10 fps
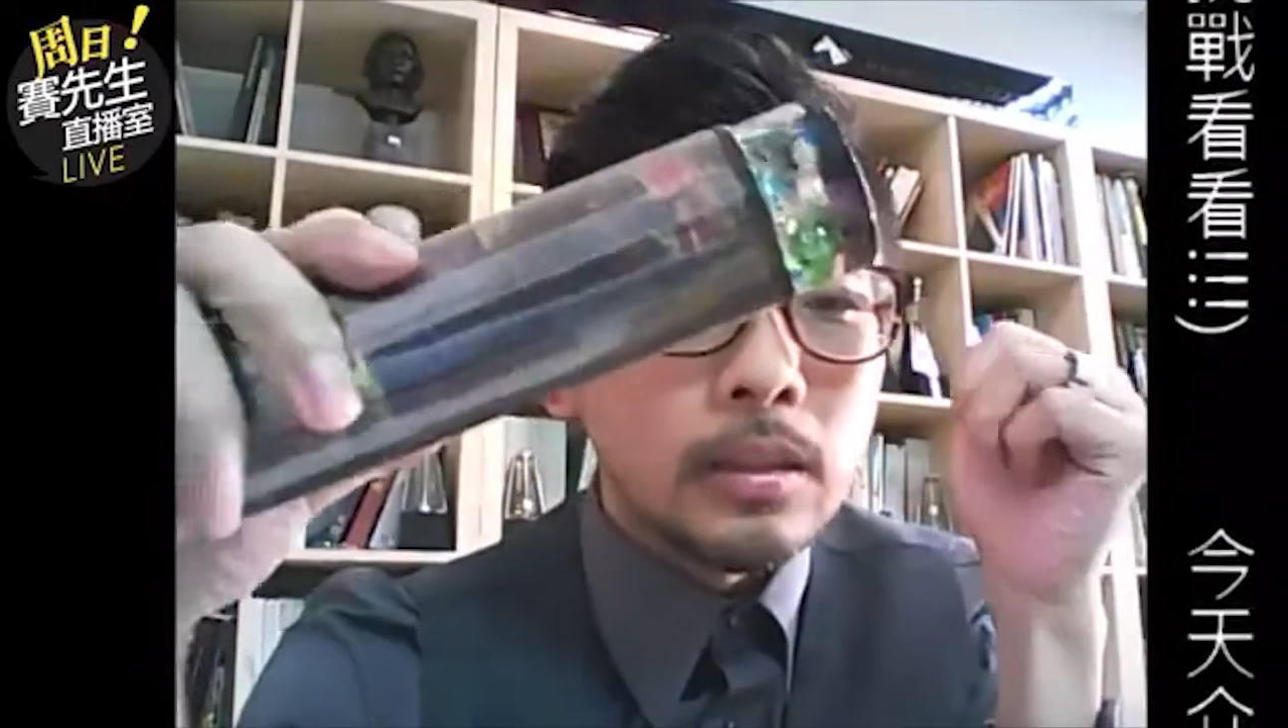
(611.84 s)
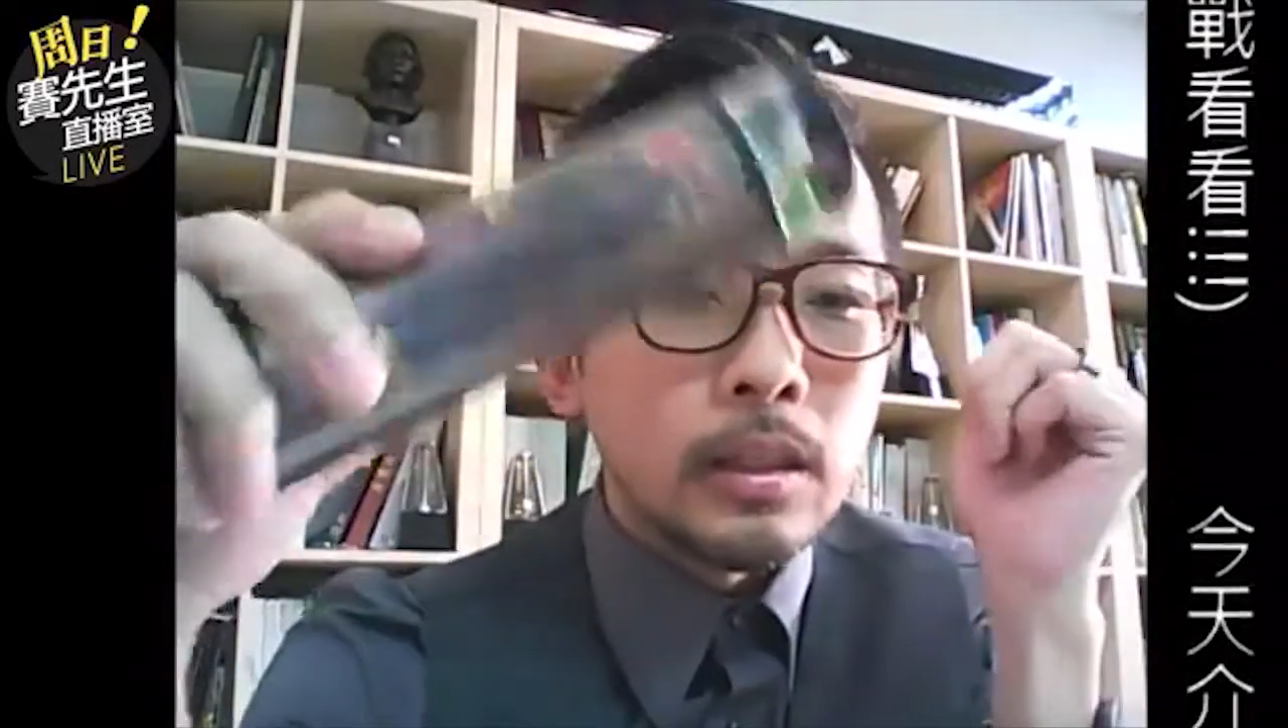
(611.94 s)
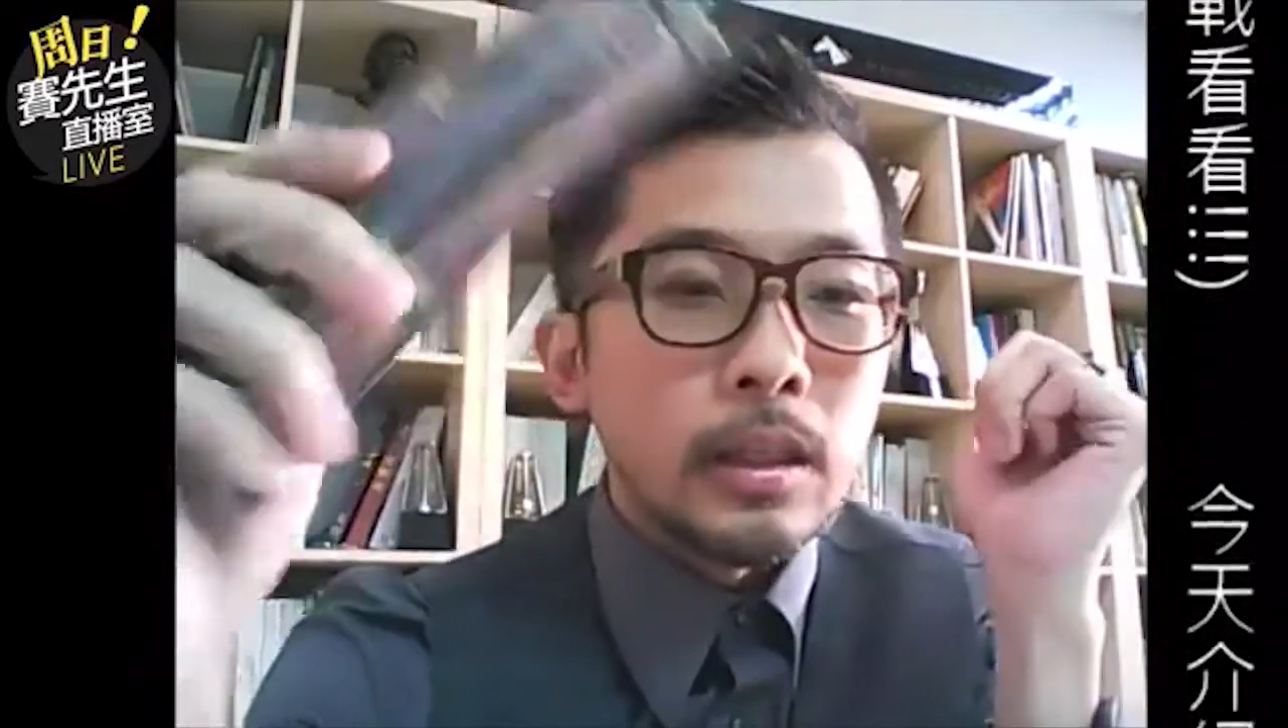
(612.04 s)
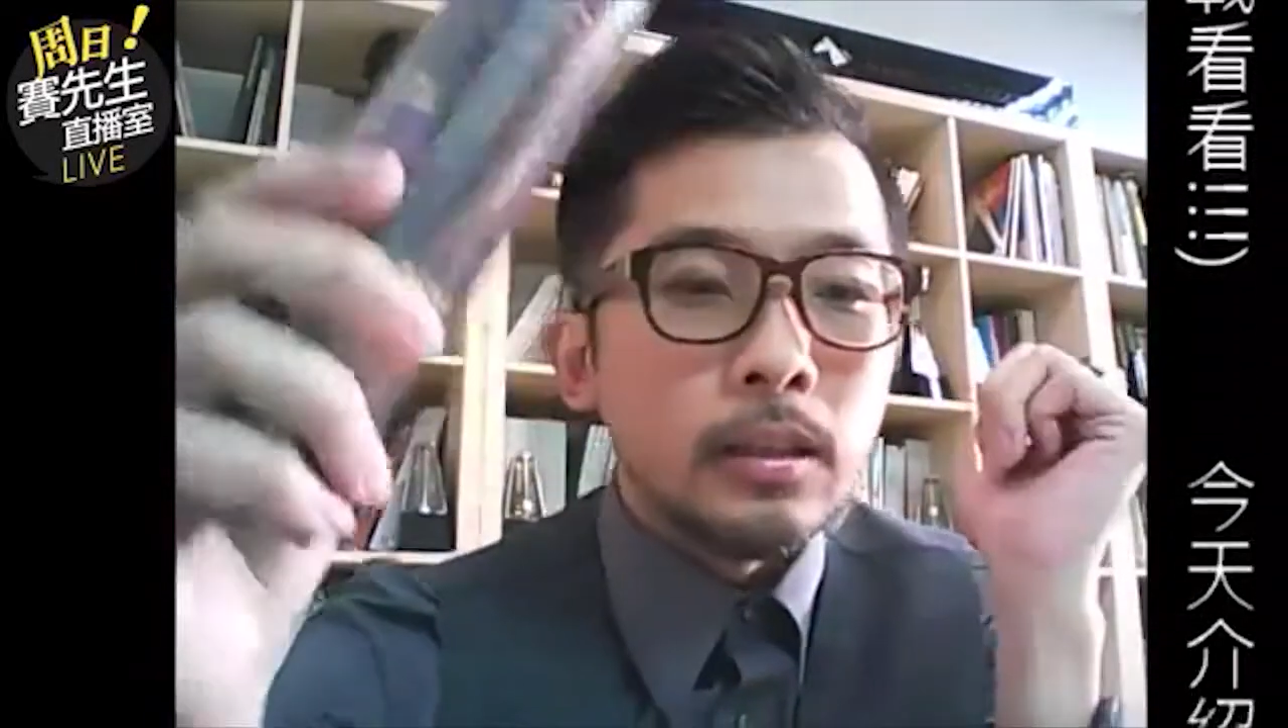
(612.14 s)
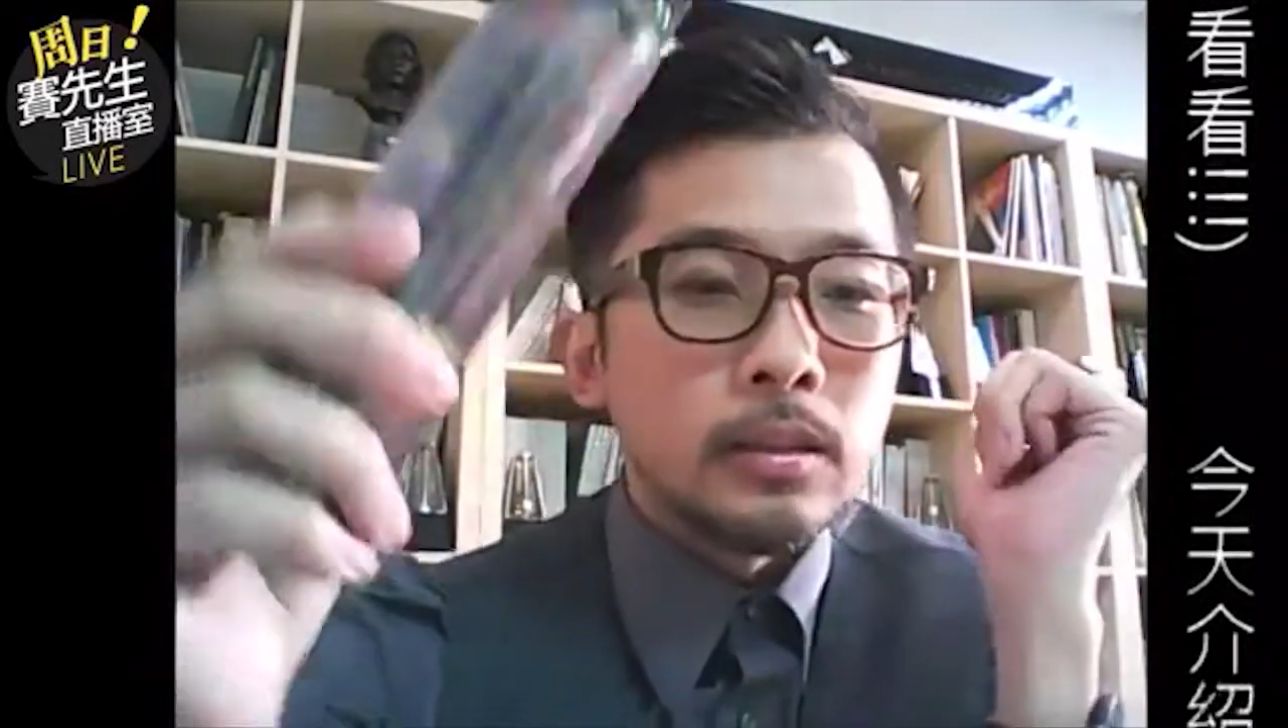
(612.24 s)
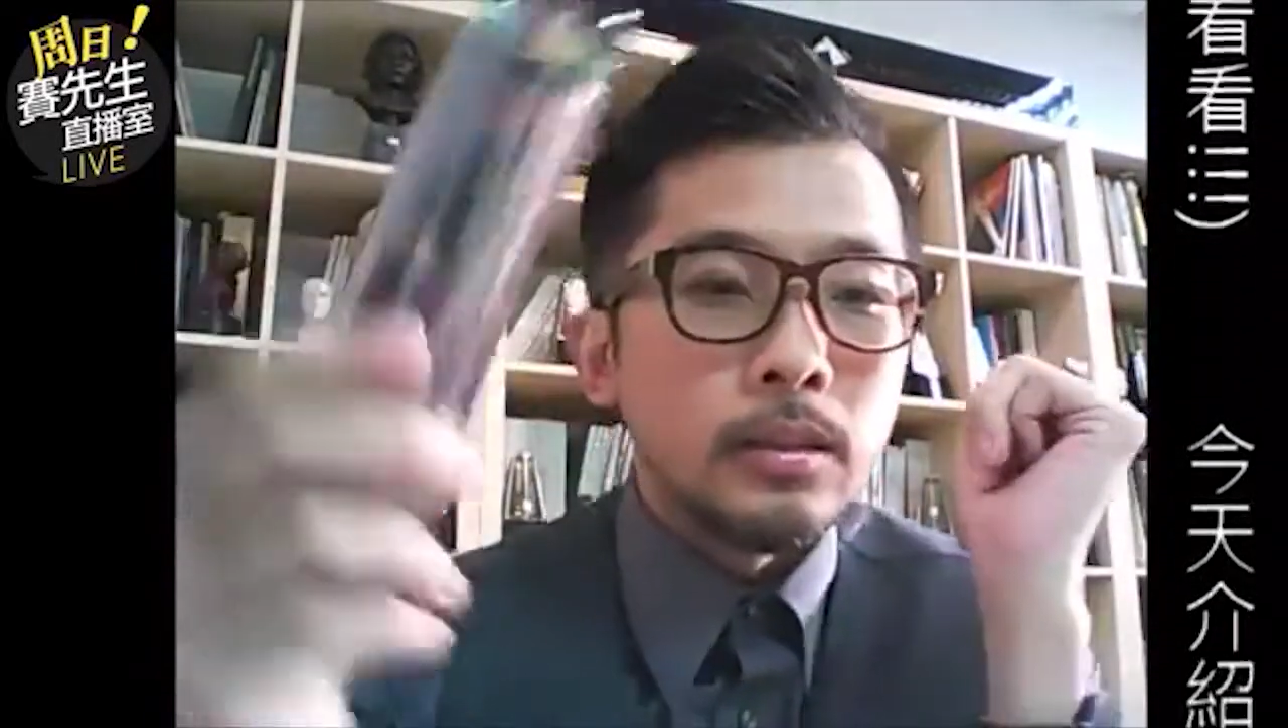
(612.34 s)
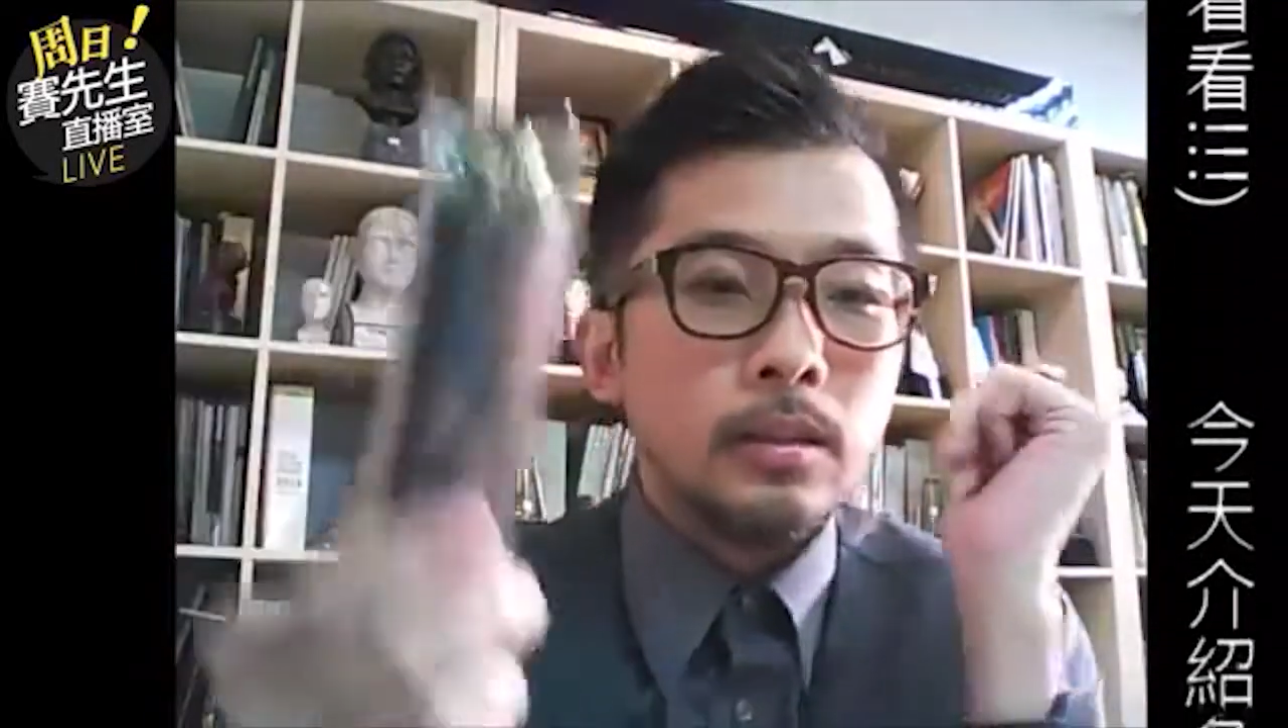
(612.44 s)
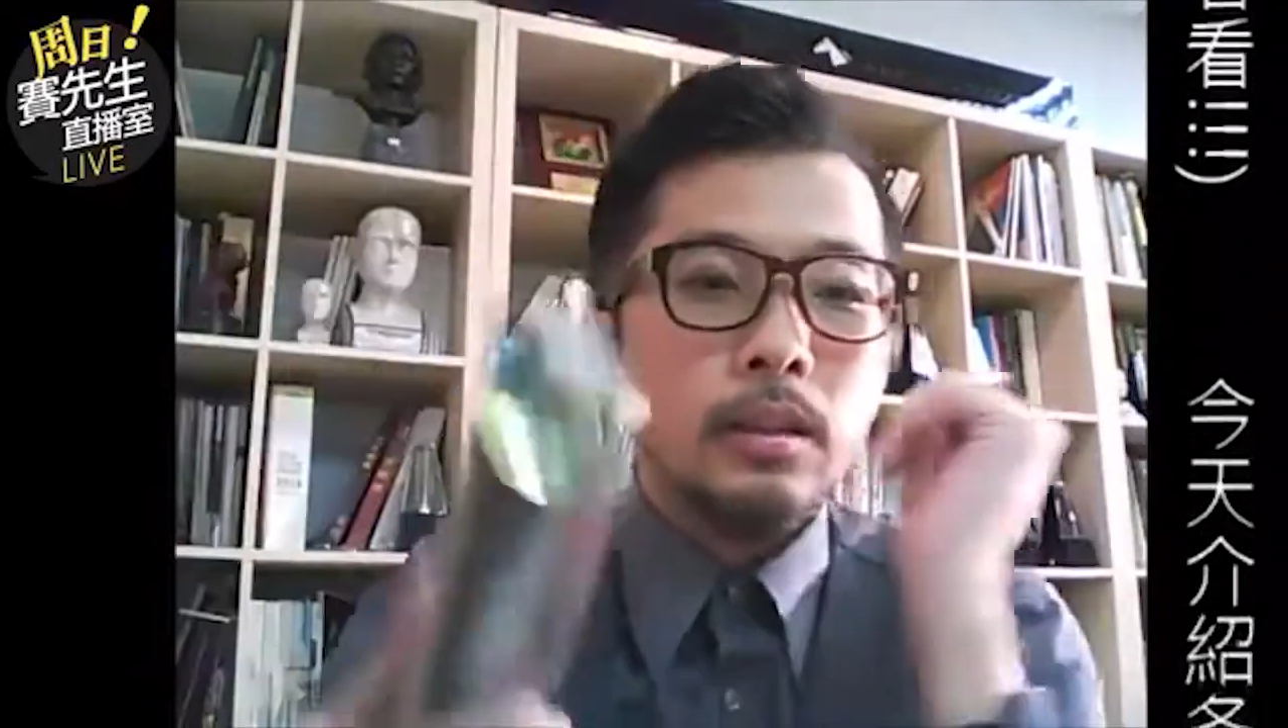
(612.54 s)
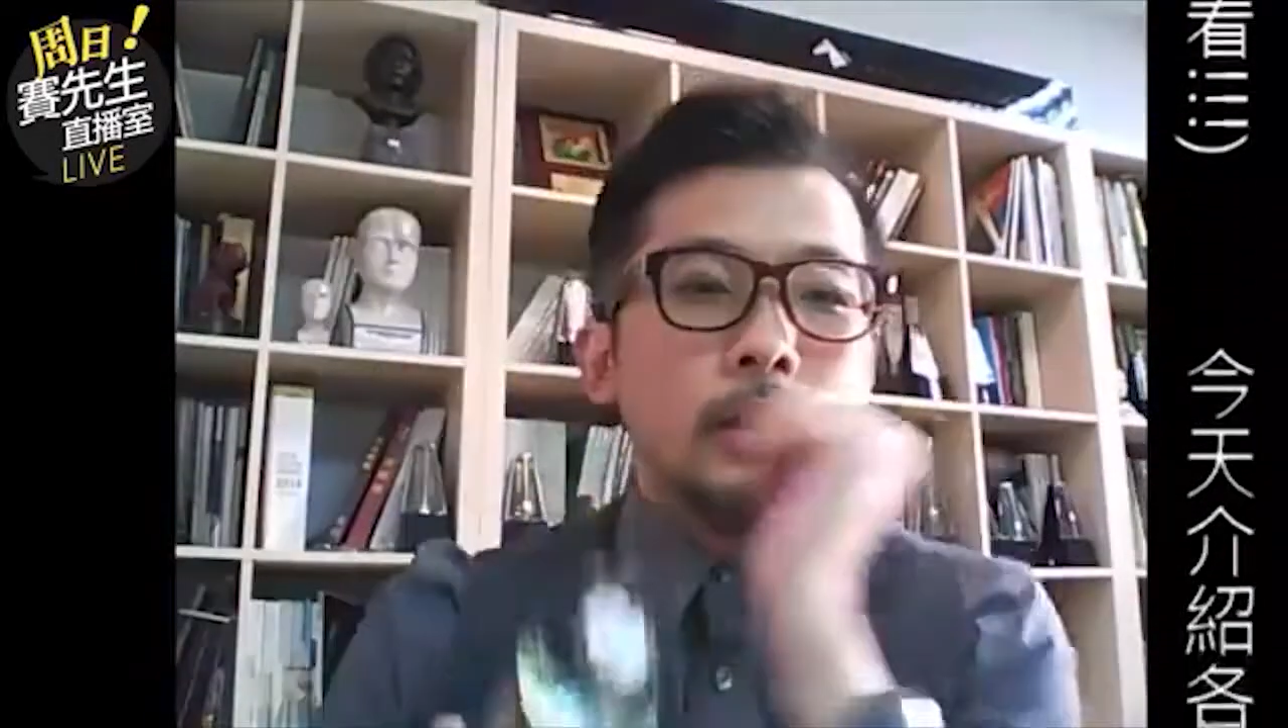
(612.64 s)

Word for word: 是这个样子。